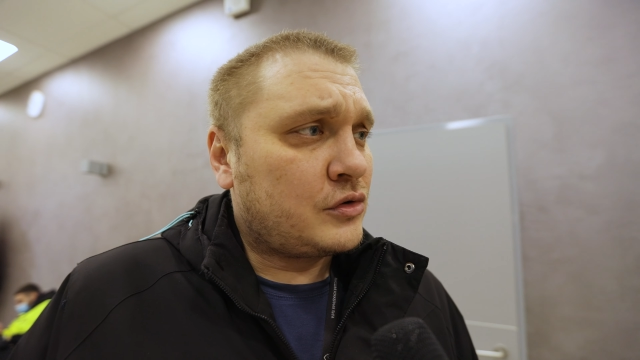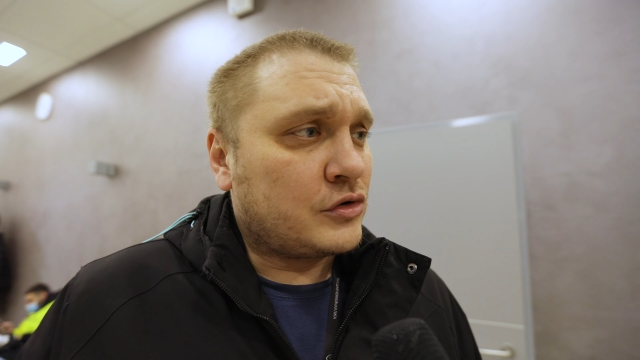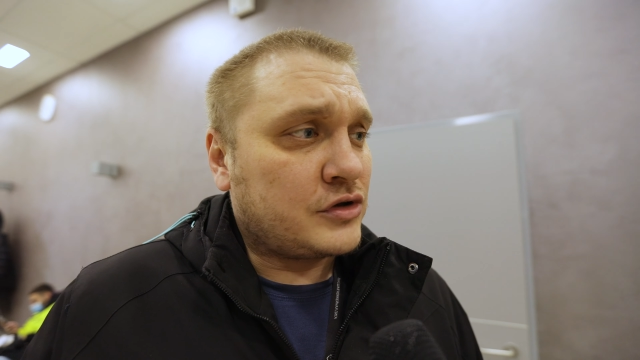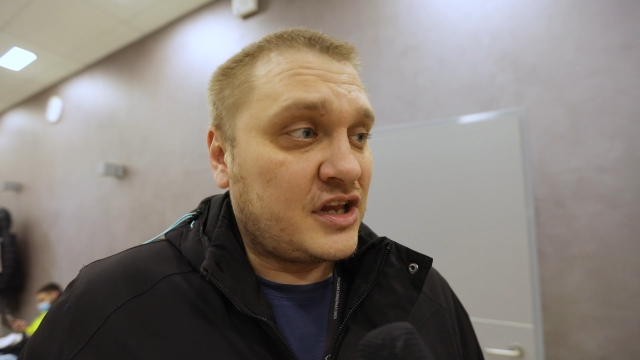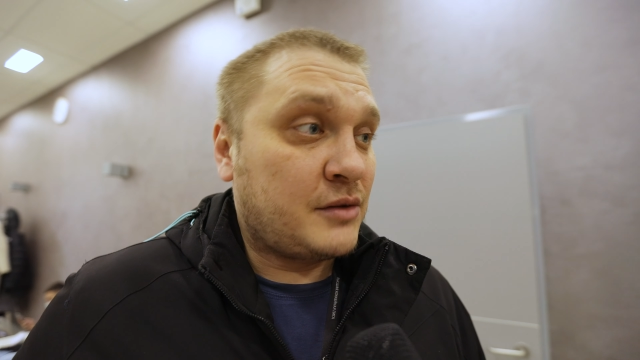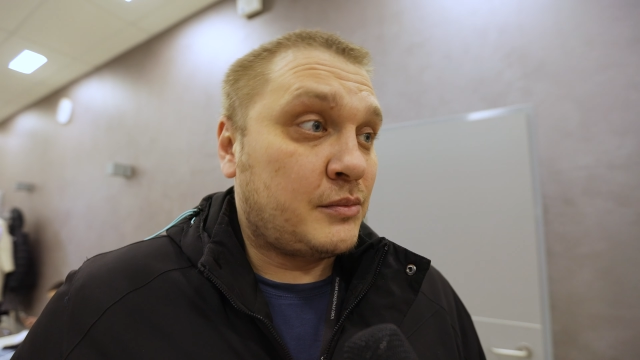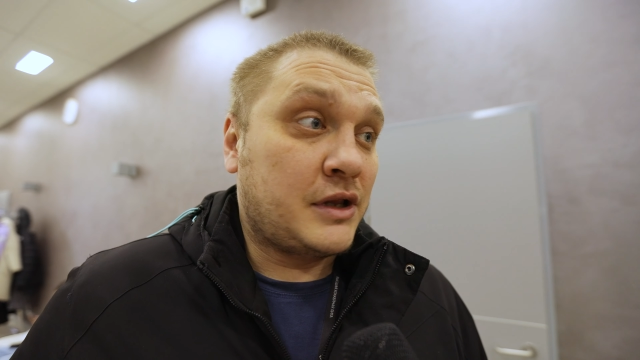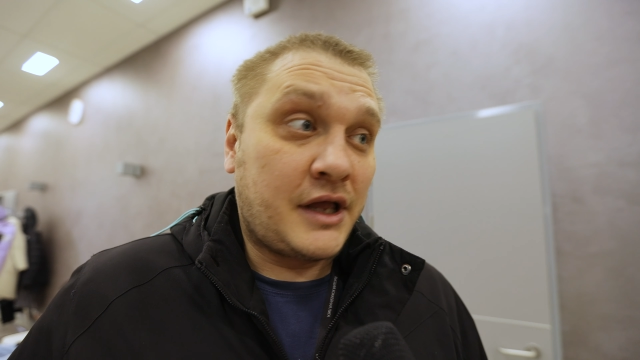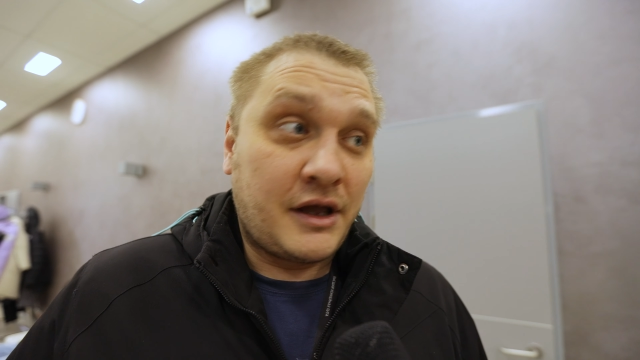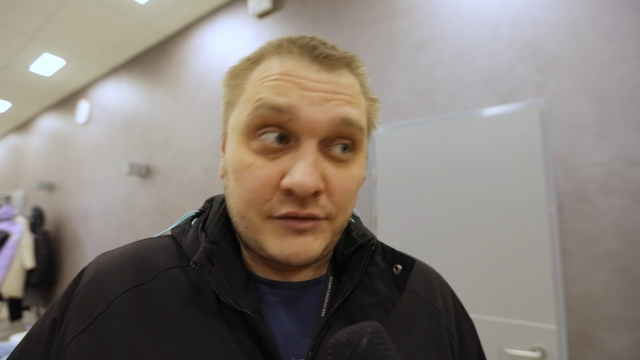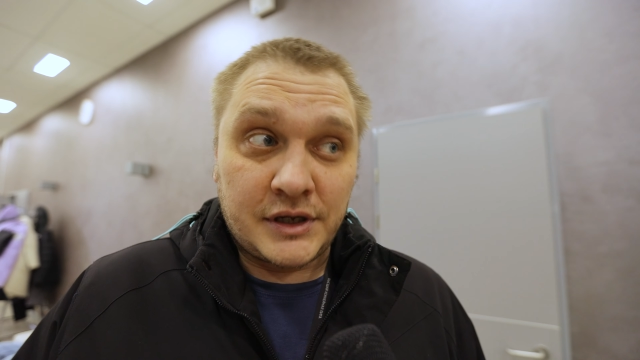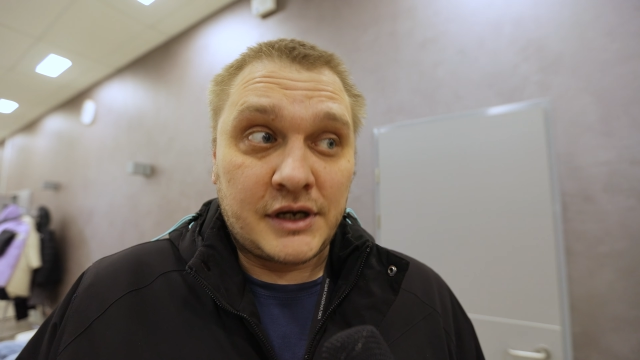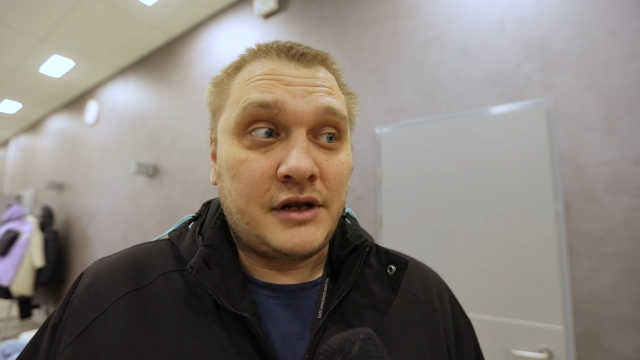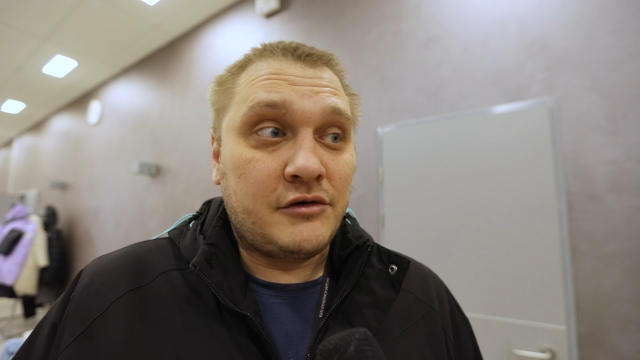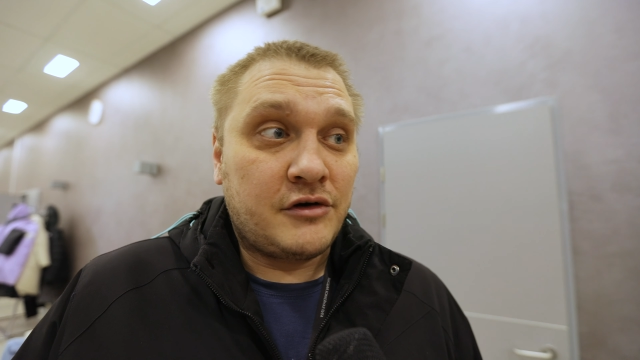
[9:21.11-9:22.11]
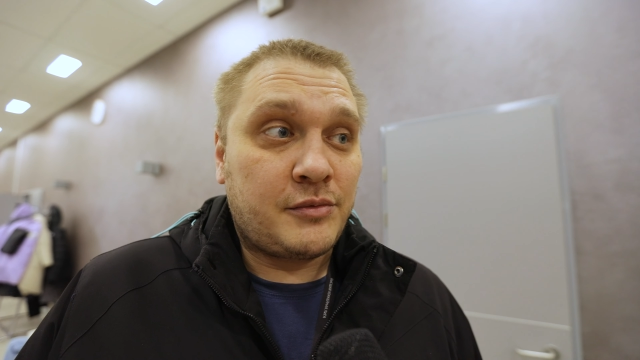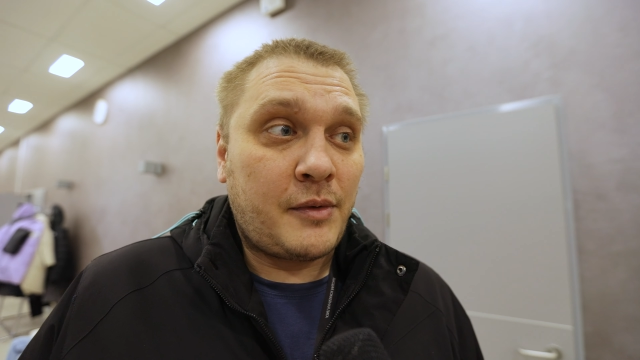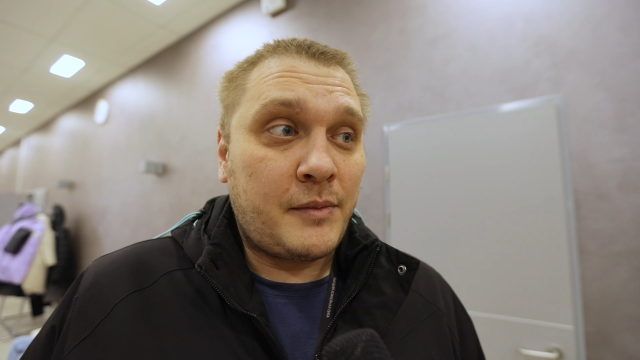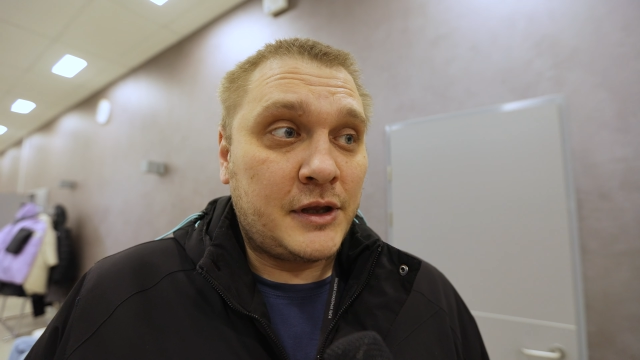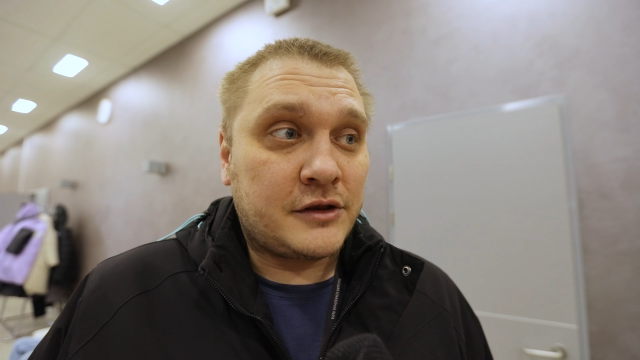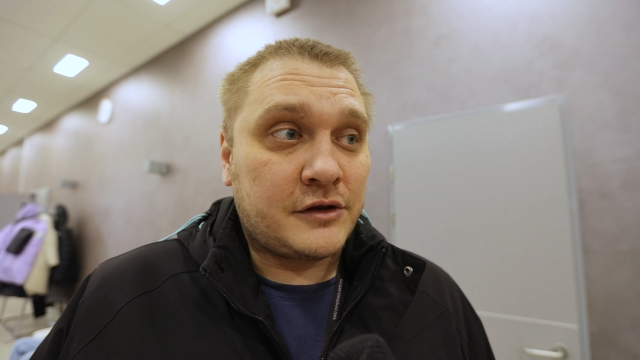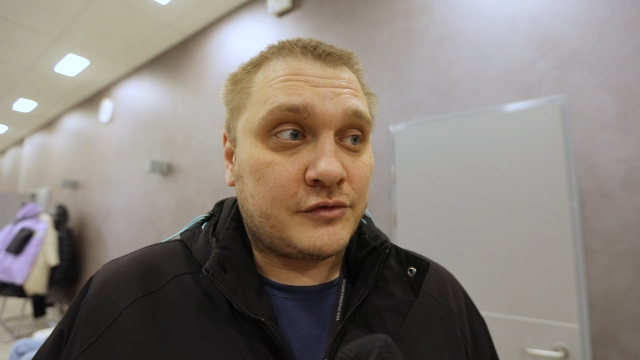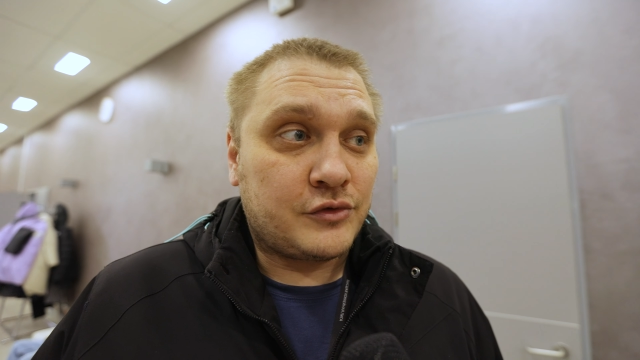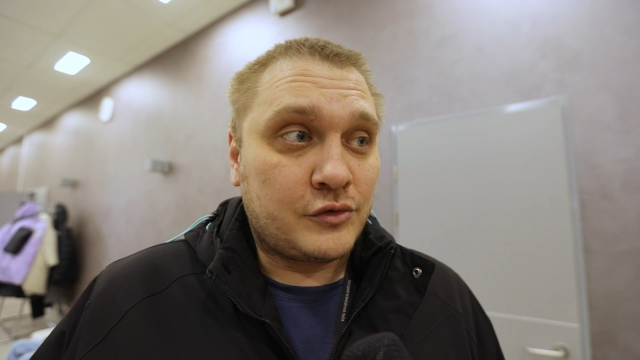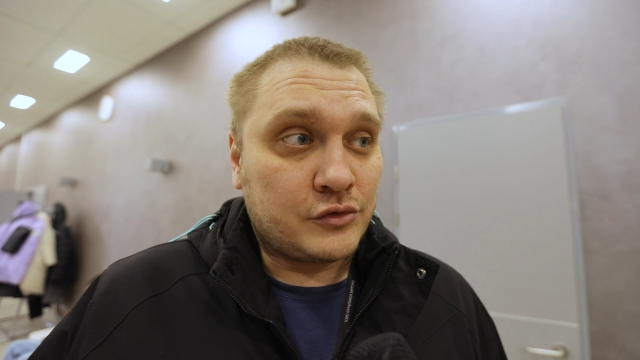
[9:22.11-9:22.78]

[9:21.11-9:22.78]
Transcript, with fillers: хоть и не было явно голевых моментов,